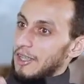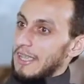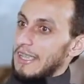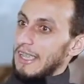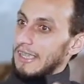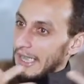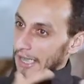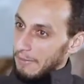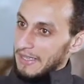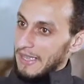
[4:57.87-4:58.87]
الشخص اللي
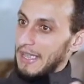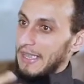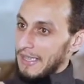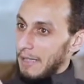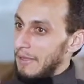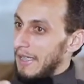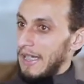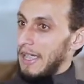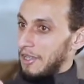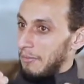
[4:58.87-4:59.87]
كيدخن مثلا كيسحاب ليه
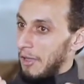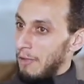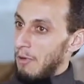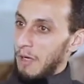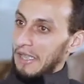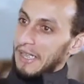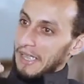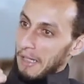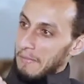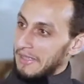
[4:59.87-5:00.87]
راه الا شرب القهوه بواحد
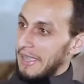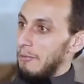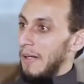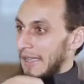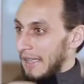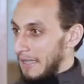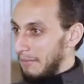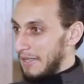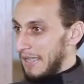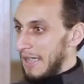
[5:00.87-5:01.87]
الطريقه مثلا واحد الكاس
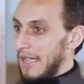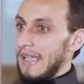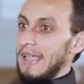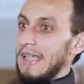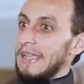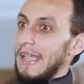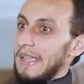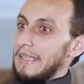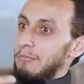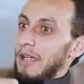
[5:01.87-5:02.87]
مثلا يعني
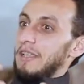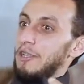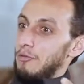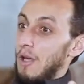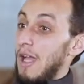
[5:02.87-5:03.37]
كيحس بواحد النشوه